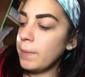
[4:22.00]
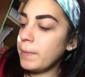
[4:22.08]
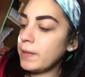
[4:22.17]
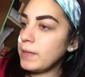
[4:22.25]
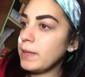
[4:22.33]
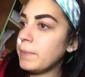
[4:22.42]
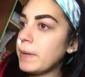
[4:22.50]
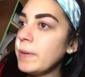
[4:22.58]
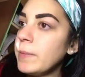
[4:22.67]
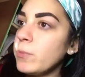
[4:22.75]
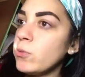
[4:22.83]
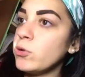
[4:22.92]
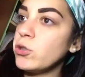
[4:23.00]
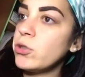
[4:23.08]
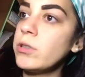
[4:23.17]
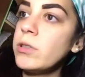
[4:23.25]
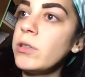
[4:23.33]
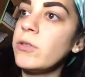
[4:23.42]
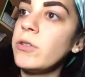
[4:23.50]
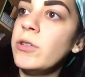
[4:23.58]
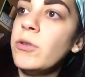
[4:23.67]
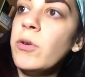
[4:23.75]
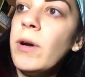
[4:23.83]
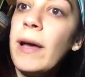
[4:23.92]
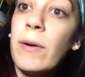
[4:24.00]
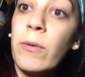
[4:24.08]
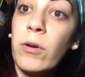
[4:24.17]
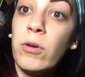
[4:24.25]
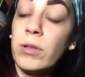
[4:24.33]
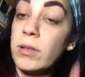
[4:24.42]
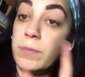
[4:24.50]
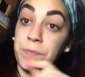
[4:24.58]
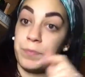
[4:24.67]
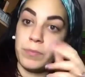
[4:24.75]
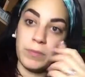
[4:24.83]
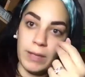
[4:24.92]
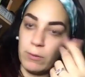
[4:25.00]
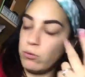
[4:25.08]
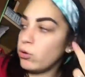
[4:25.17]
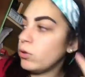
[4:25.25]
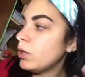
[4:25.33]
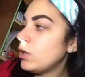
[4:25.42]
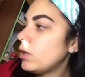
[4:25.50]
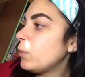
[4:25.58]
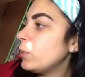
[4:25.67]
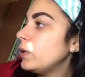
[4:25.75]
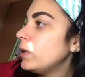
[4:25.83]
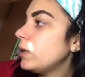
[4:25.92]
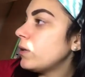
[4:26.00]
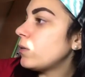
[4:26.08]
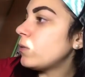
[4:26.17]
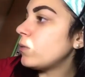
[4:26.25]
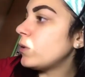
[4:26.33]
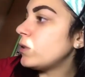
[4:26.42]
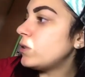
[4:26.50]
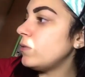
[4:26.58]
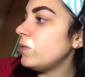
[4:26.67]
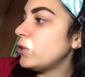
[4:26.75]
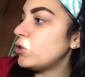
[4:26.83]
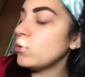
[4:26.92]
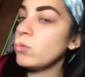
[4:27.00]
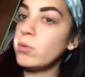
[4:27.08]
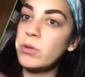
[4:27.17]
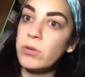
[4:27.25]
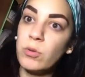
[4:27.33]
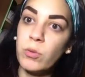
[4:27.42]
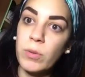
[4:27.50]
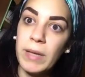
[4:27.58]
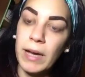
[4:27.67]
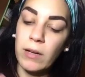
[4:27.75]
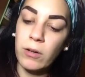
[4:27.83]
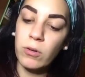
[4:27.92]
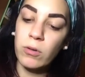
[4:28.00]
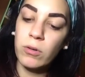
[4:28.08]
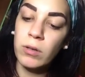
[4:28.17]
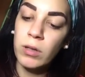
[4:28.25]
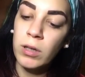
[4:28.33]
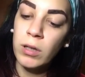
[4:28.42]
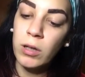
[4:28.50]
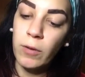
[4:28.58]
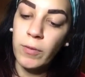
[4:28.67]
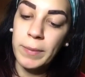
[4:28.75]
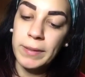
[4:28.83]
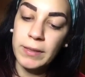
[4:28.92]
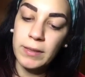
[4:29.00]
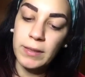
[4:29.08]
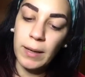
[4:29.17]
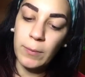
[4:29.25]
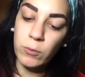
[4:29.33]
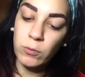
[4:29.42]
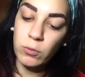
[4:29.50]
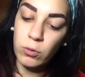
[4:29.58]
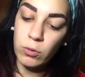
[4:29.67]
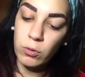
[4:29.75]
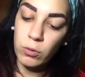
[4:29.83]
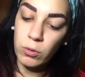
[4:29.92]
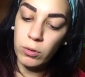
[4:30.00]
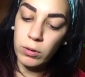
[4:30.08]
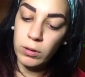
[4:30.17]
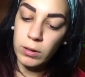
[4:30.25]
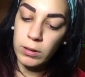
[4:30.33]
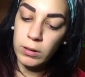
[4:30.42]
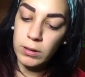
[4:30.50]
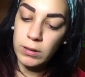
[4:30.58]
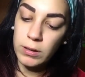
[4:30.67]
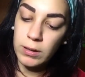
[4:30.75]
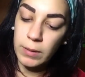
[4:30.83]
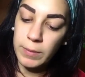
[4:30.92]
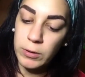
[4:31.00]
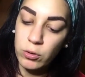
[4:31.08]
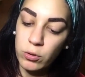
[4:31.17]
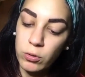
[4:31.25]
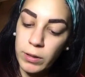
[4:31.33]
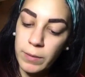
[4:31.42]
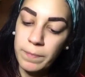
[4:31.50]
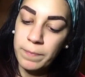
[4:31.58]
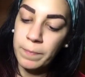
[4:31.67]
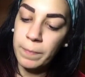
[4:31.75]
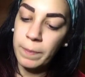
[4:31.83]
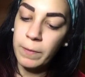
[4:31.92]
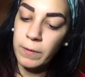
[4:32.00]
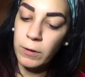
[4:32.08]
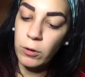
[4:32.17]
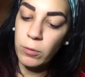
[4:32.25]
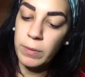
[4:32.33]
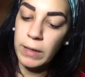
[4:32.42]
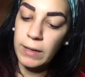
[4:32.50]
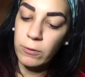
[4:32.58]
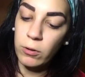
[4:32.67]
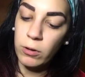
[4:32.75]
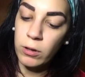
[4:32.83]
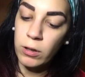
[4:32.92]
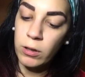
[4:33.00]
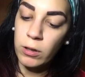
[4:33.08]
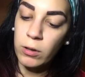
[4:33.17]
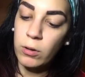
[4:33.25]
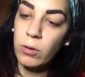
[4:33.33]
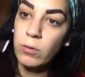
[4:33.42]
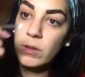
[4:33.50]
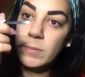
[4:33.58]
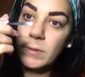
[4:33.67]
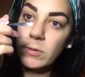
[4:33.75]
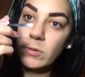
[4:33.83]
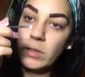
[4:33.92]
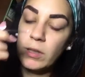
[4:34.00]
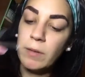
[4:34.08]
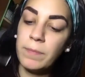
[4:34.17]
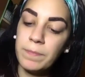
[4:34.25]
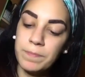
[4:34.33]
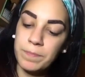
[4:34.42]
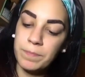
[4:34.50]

perché il primer potion che ho io è quello neutro quindi questo invece in questo qui bianco ovviamente diamo un tocco di intensità maggiore quindi io lo prelevo con una spatolina